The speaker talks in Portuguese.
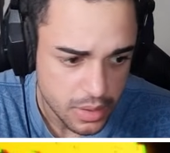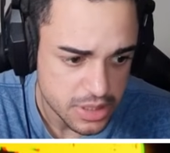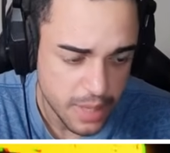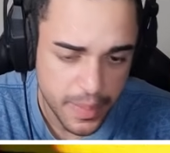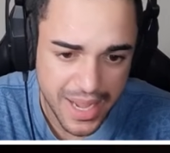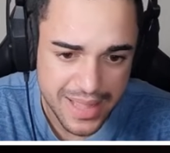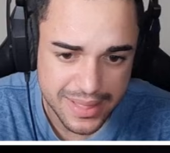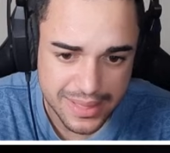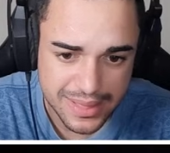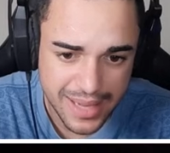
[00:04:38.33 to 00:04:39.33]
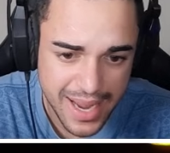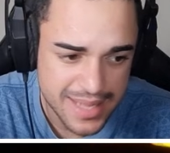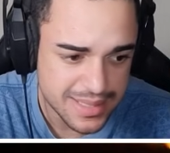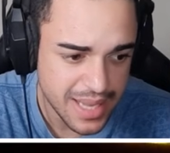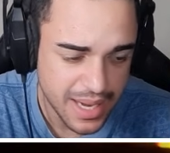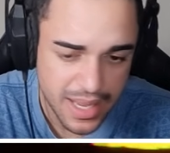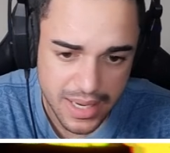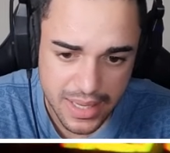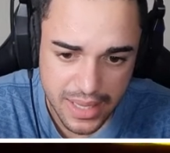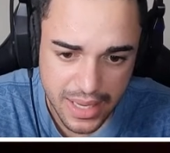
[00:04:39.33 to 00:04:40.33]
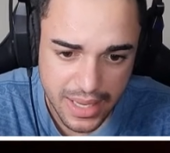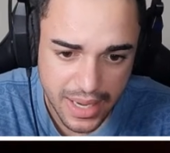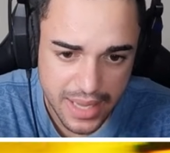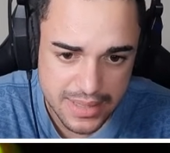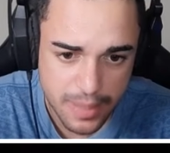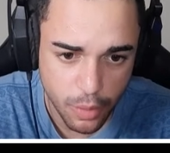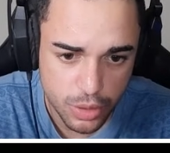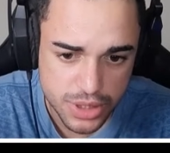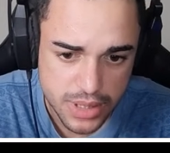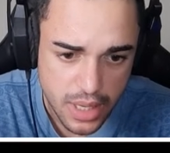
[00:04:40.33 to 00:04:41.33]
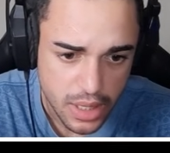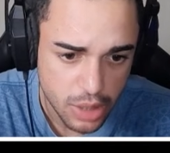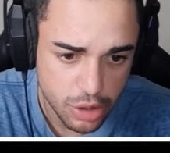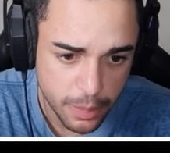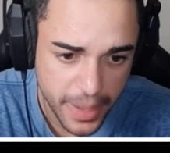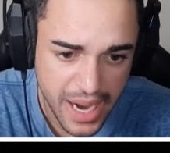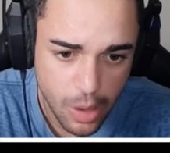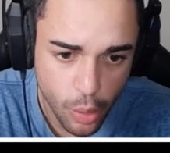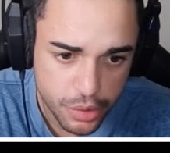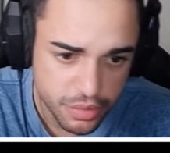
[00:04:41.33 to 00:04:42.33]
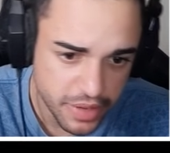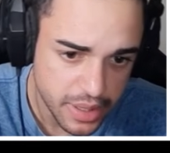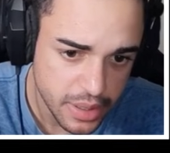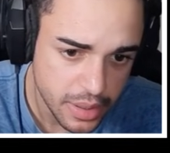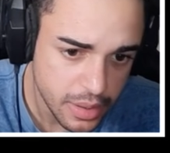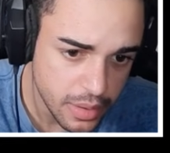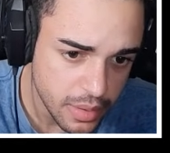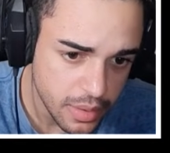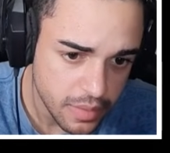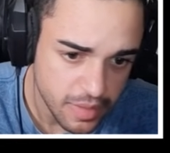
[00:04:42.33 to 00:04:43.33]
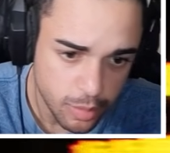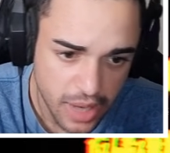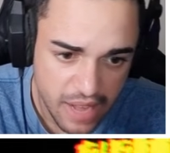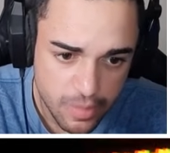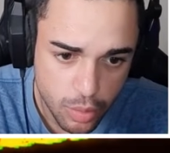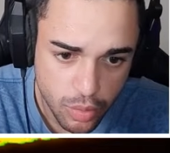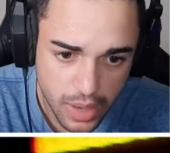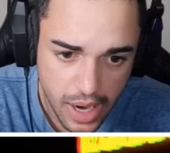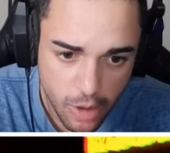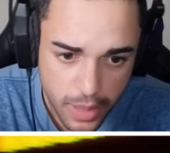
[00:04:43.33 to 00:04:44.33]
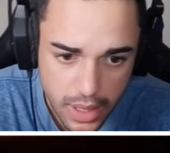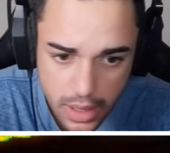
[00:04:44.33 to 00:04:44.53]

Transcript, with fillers: Já peguei três daquele, da, daqueles emojis. Eu tenho que pegar oito, velho. Vamos lá, vamos com calma.